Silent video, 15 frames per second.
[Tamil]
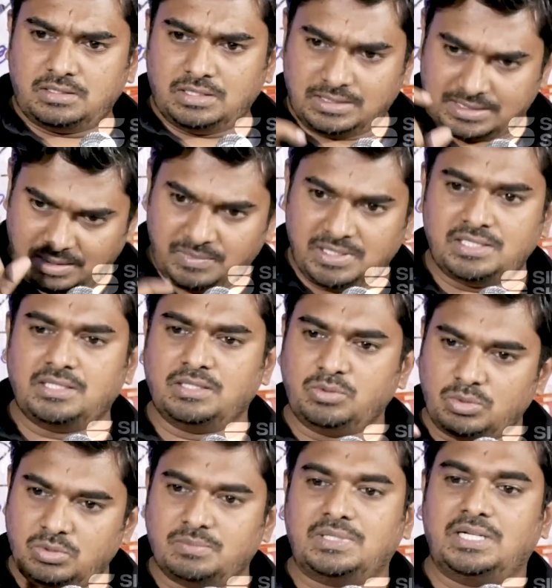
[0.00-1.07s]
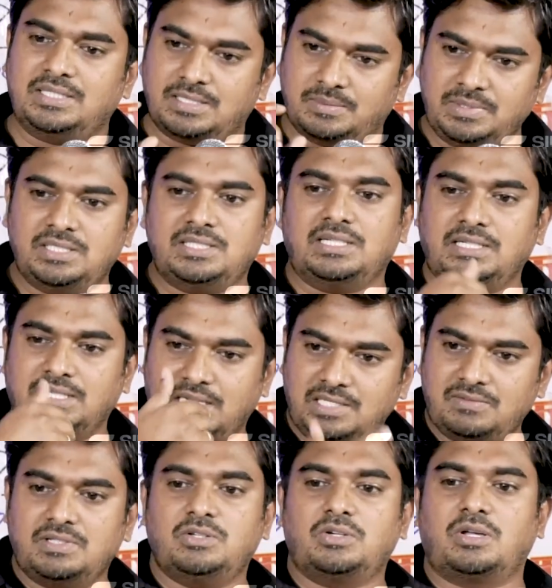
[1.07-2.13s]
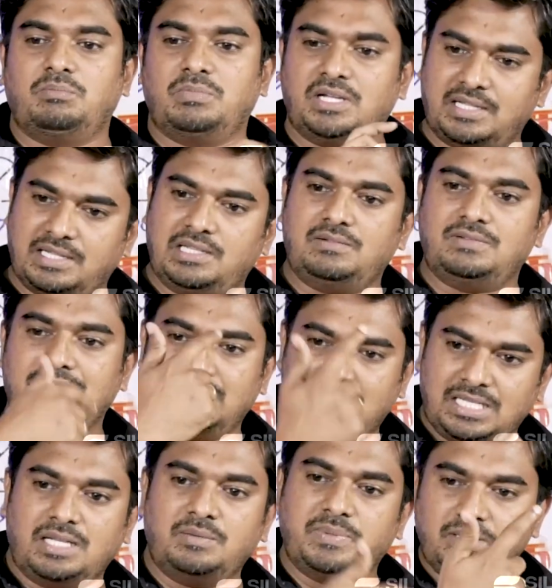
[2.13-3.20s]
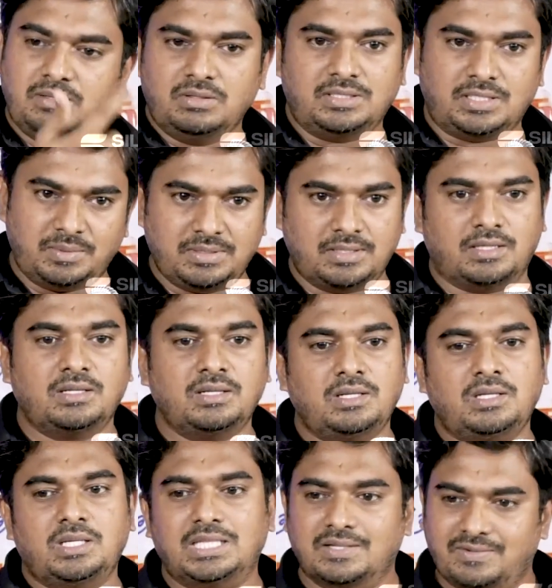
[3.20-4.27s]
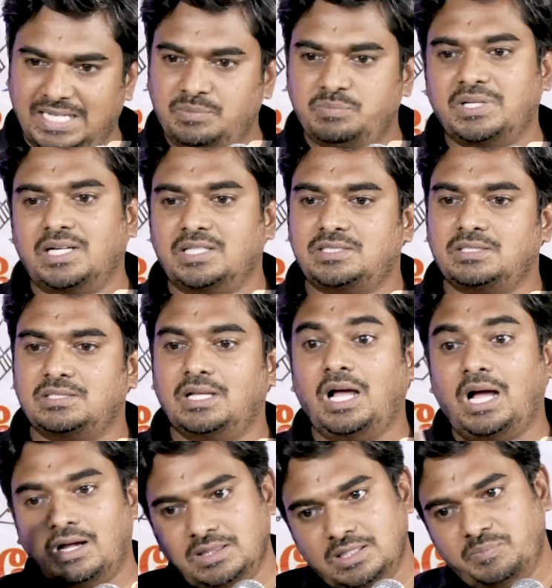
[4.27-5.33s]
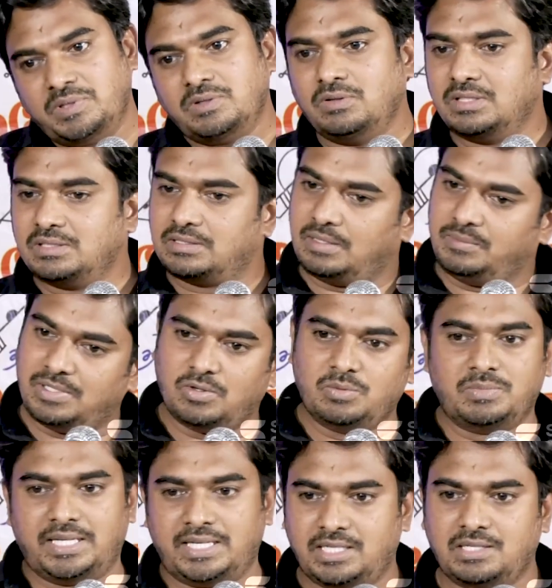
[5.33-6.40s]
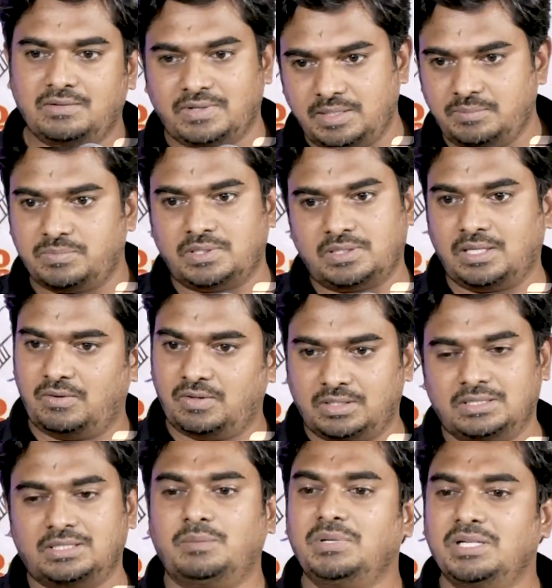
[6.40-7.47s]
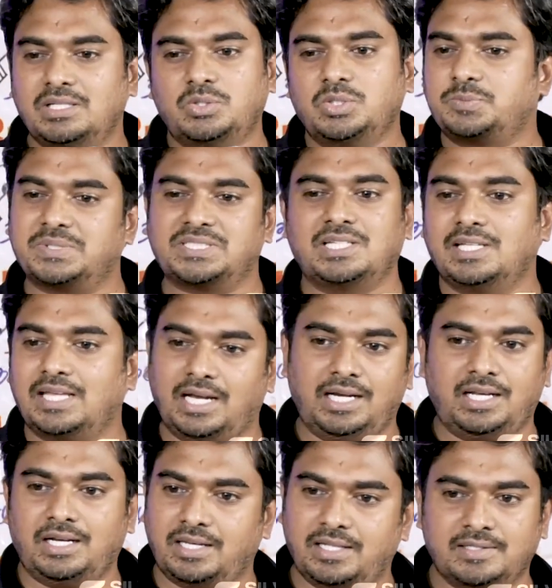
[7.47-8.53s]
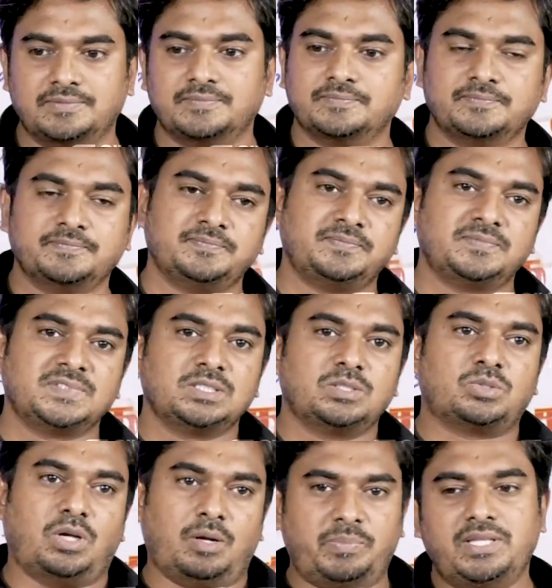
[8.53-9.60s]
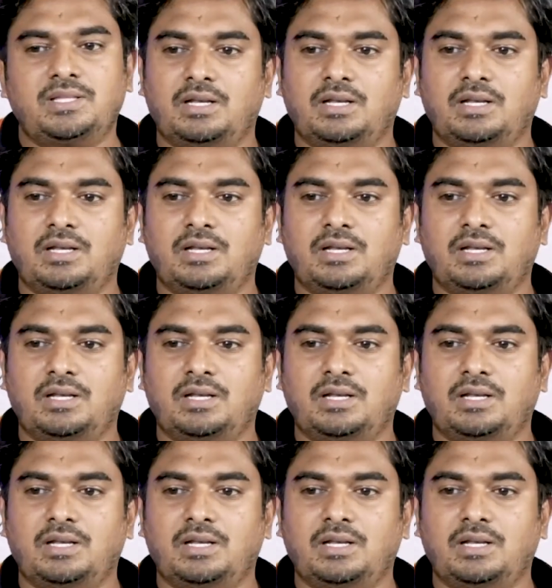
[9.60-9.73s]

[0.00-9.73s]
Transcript: இது தமிழ் தான் குருவமால் தமிழ் தான் கைல்வழியோட அம்மா கைல்வழி எல்லா பெண்களும் தமிழ் தான் இந்த வாய்ப்பு கிடச்சிருந்தா அந்த பெண்களும் தமிழாகவும் மாறி இருக்க வாய்ப்பு இருக்குது அவ்வளோதான் ஒரு ஸ்பெஷல் கேரக்டர் கிடையாது ஸோ அப்படி